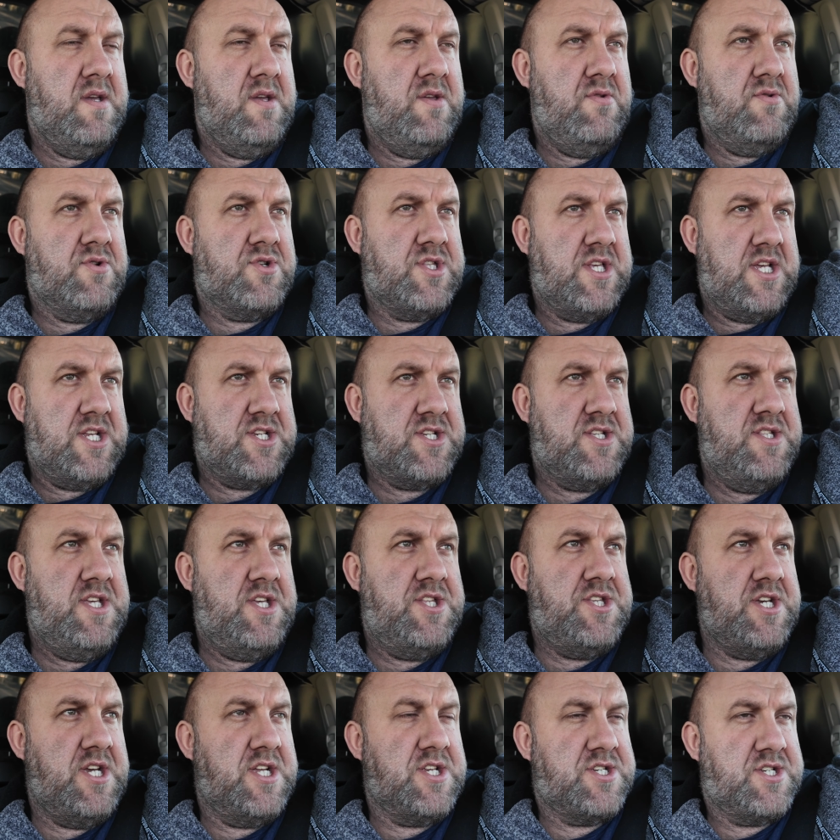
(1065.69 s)
Już też nie
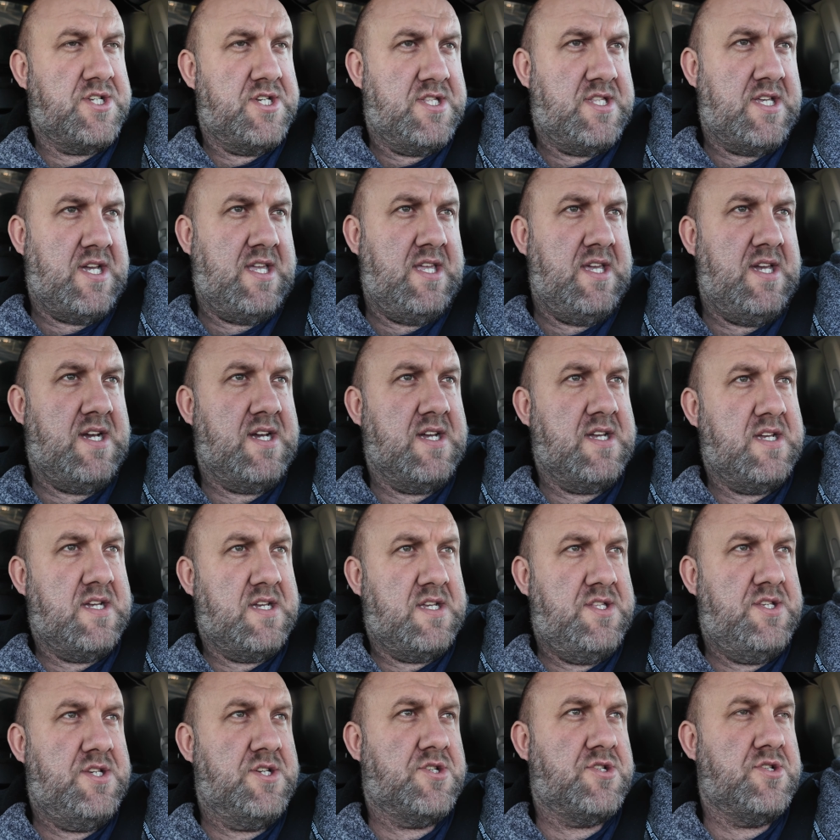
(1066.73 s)
cieszy tak jak
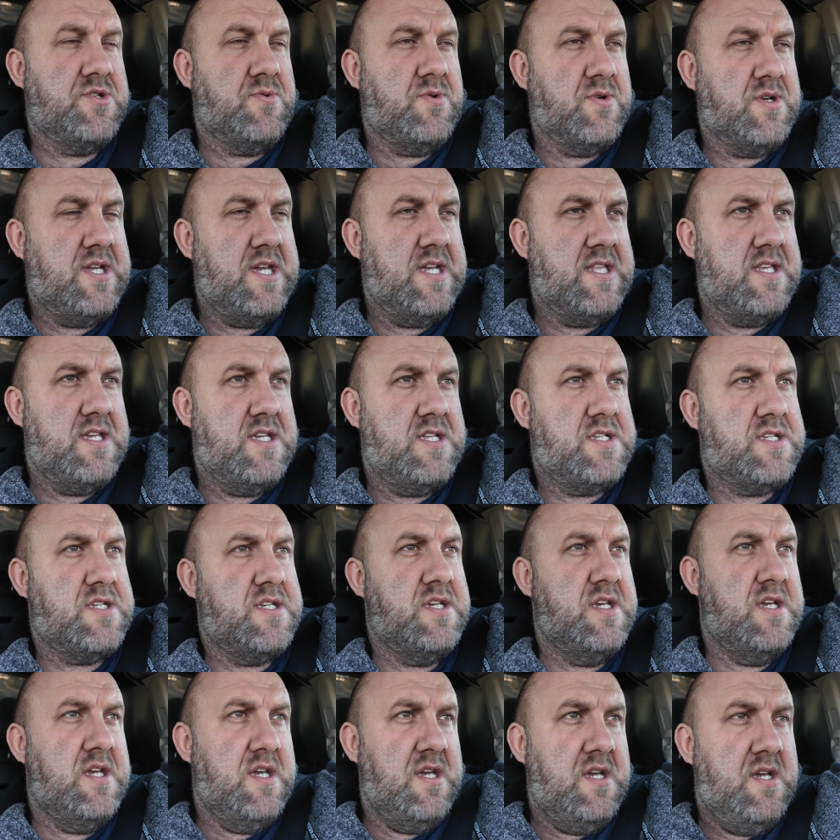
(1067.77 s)
cieszyło kiedyś.
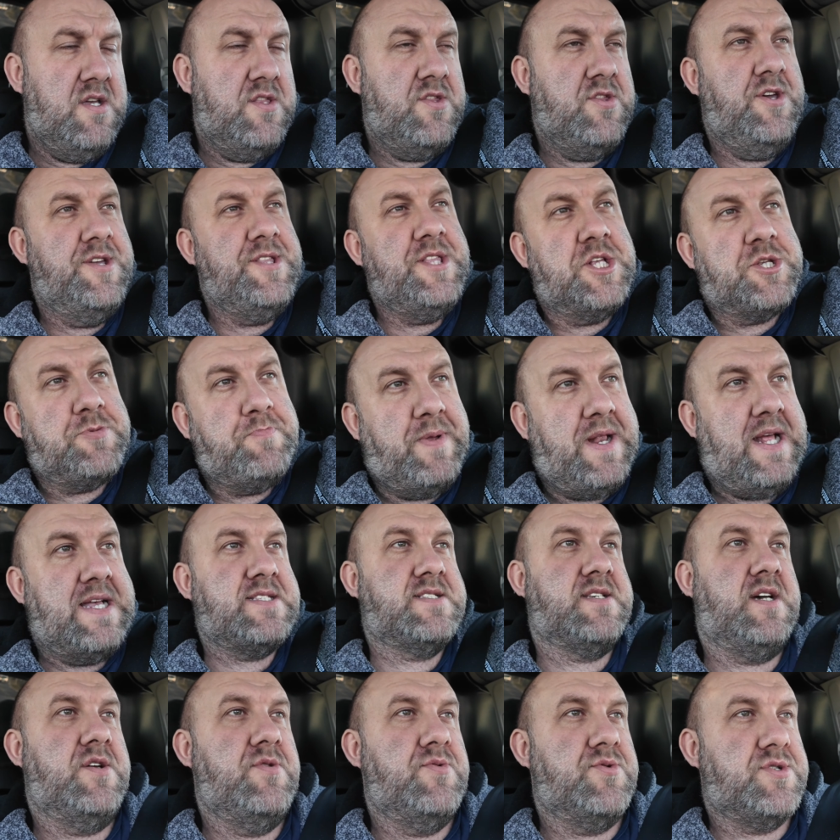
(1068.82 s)
No i też
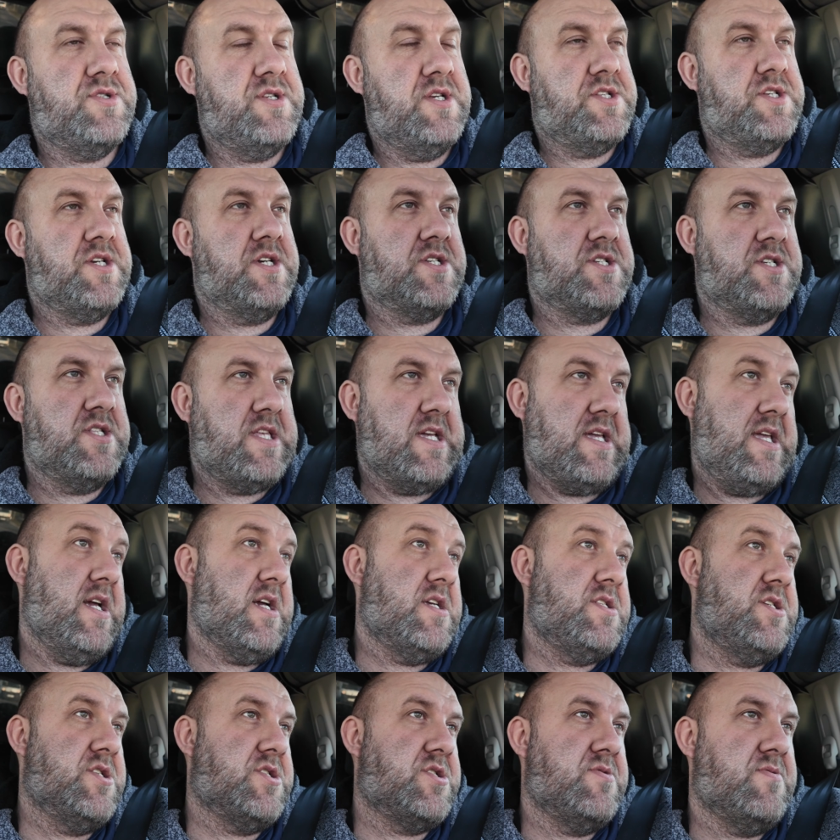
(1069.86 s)
praca już nie cieszy tak
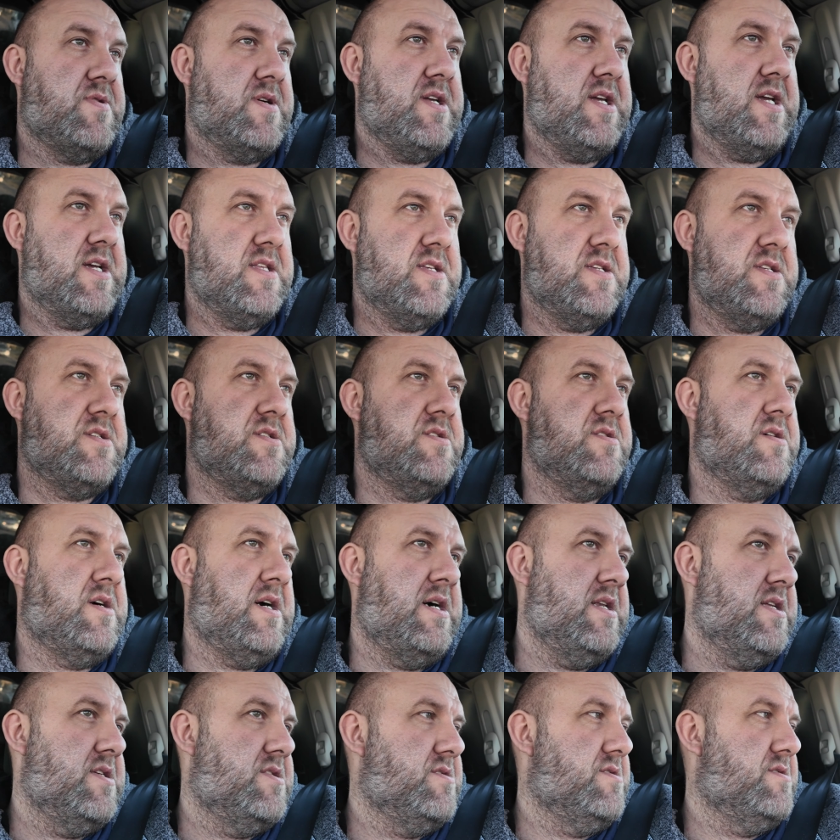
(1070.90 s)
jak cieszyła kiedyś. No
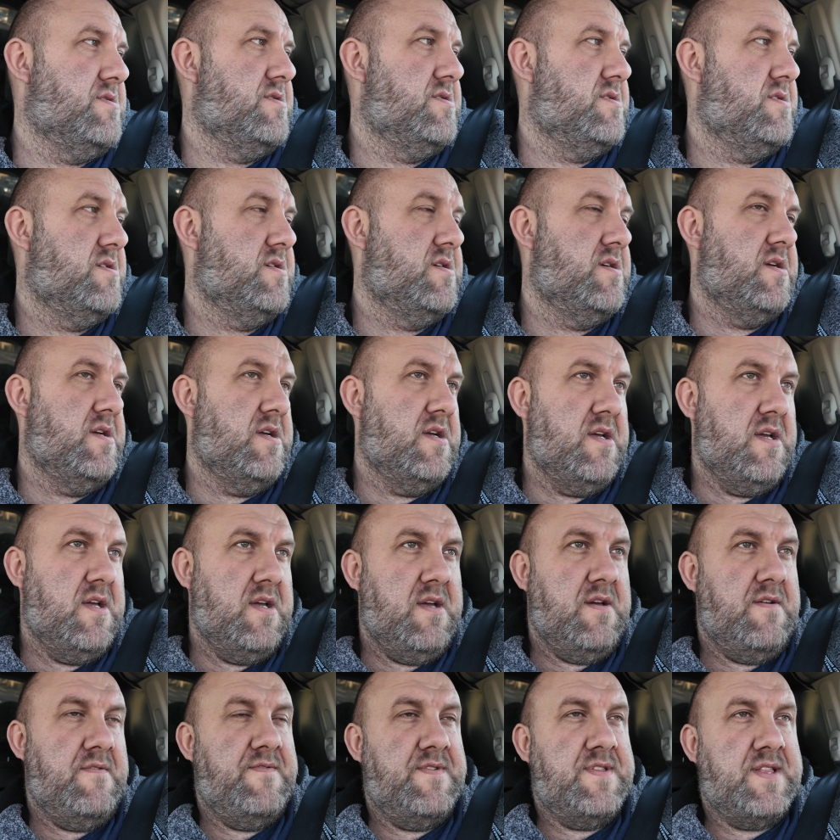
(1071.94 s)
ale to
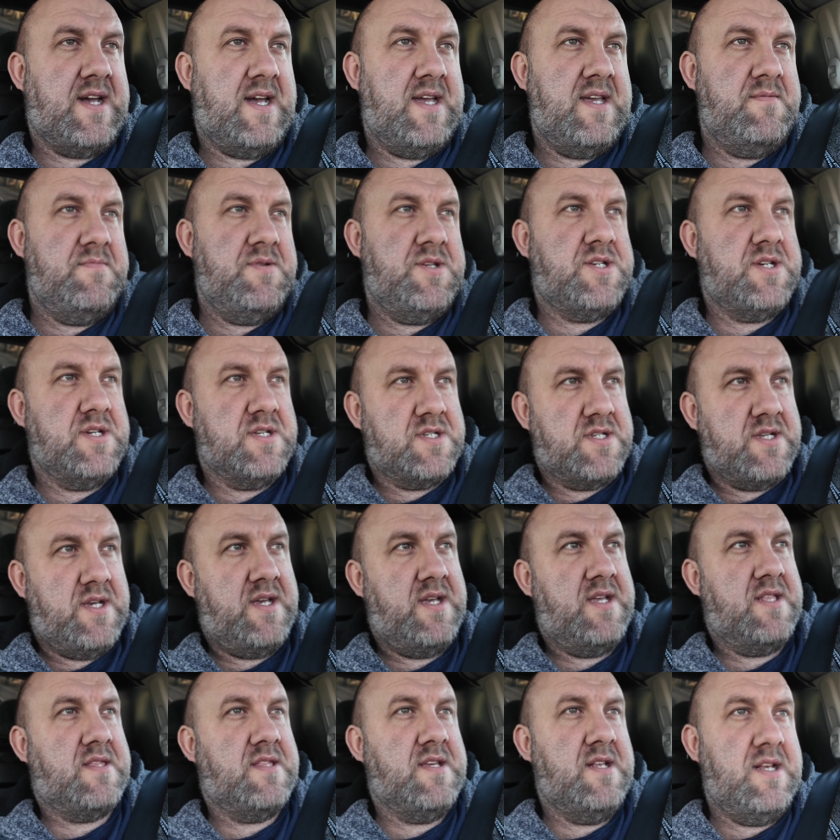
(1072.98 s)
wydaje mi się,
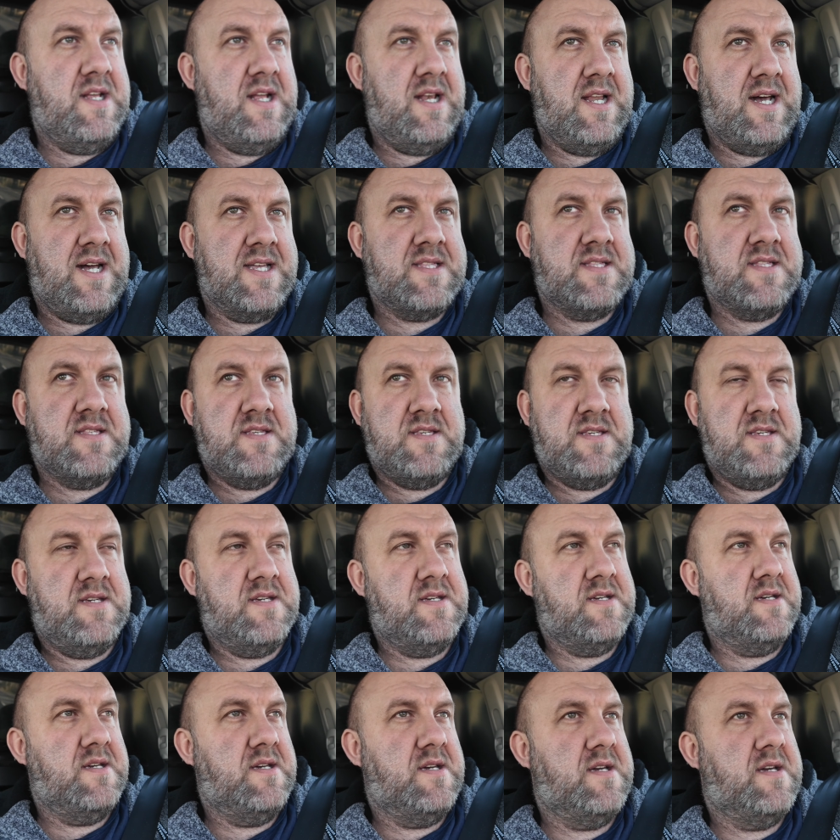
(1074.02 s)
że tyle lat
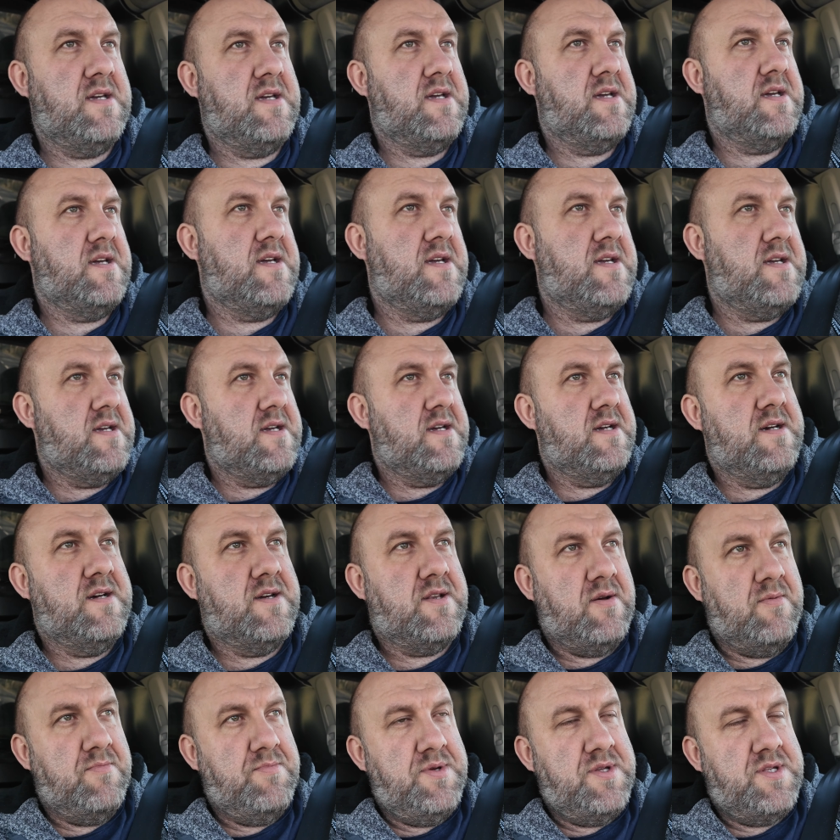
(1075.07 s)
e,
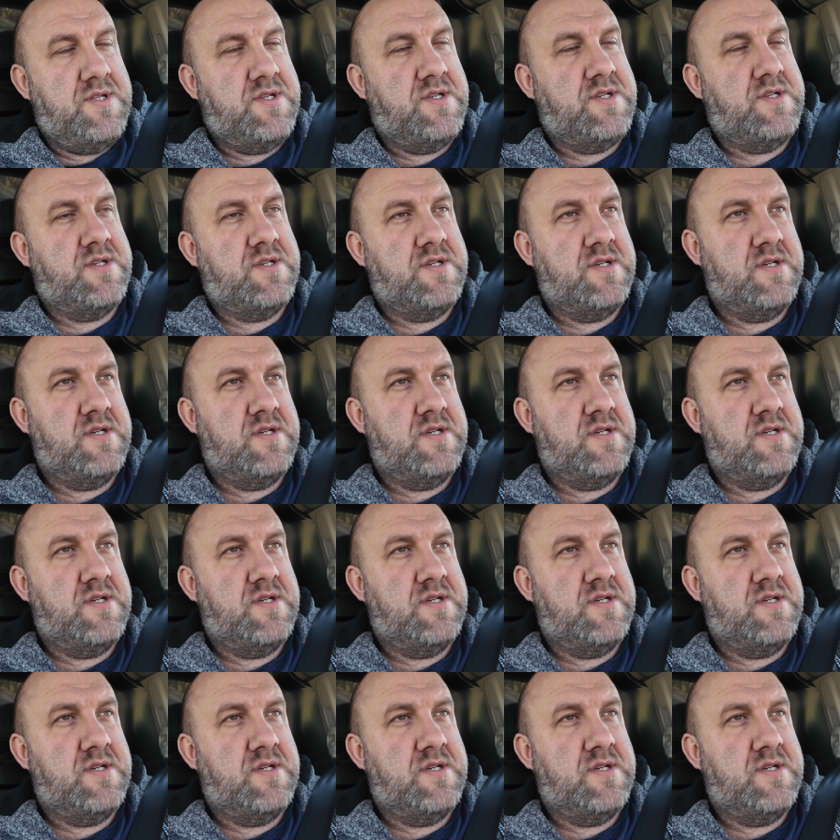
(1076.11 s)
robić